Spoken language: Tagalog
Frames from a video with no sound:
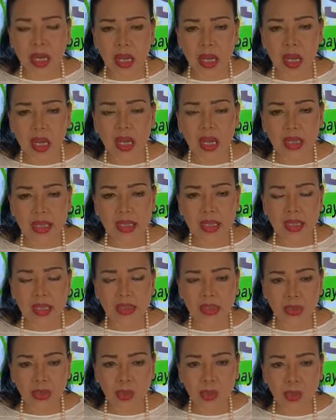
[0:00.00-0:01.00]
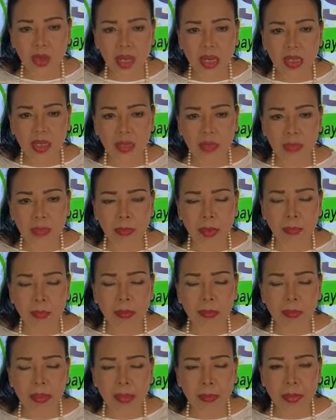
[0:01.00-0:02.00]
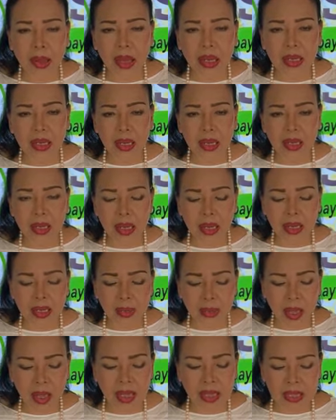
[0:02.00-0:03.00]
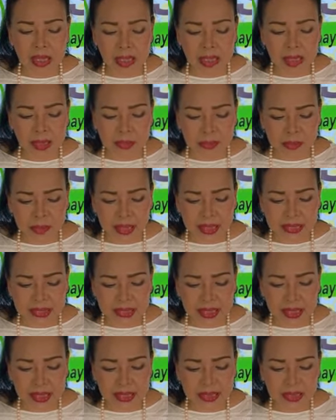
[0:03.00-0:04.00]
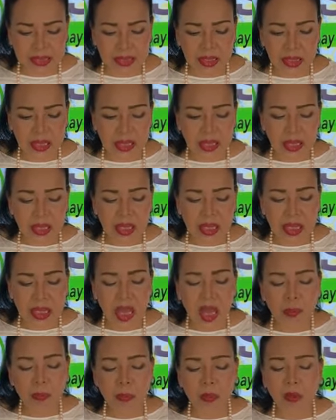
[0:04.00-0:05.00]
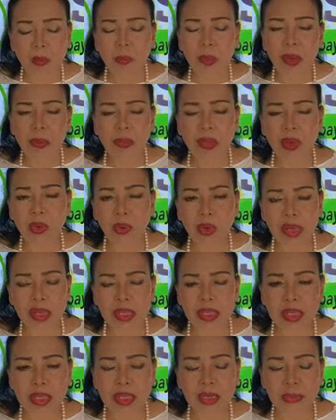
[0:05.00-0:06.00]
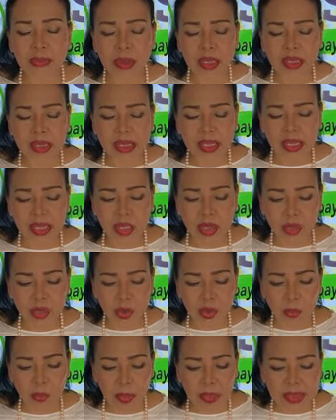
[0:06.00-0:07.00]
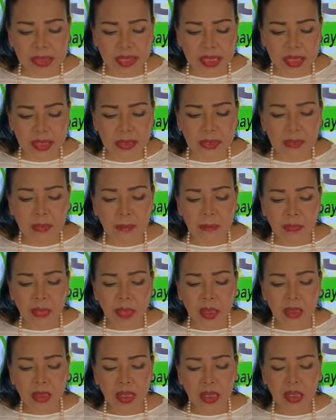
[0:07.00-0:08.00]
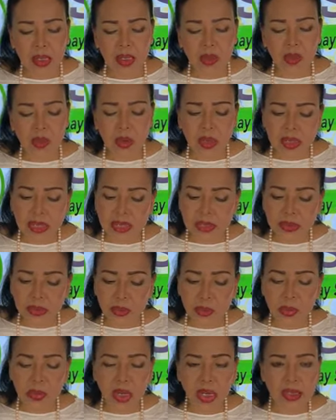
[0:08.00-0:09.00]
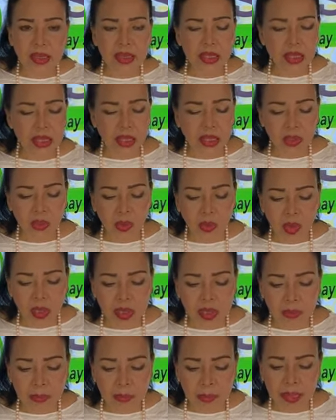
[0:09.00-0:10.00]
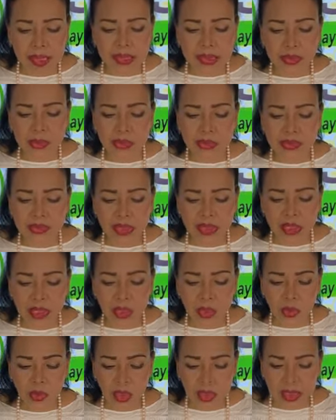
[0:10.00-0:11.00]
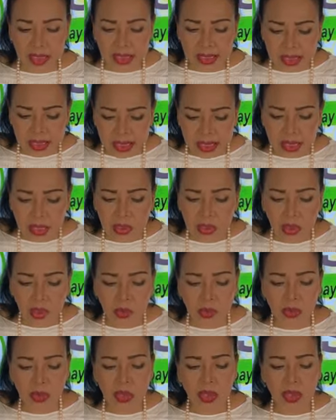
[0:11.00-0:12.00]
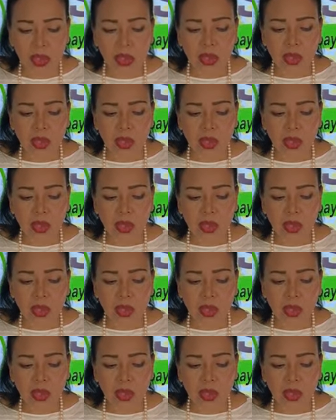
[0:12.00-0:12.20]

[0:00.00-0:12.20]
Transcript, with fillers: ang kanilang sugat, mabagal ang, ang healing process. Kaya nga po, pag meron kang diabetic neuropathy, nagkaroon ka ng sugat, nagkaroon ka ng paltos, nagkaroon ka ng ingrown,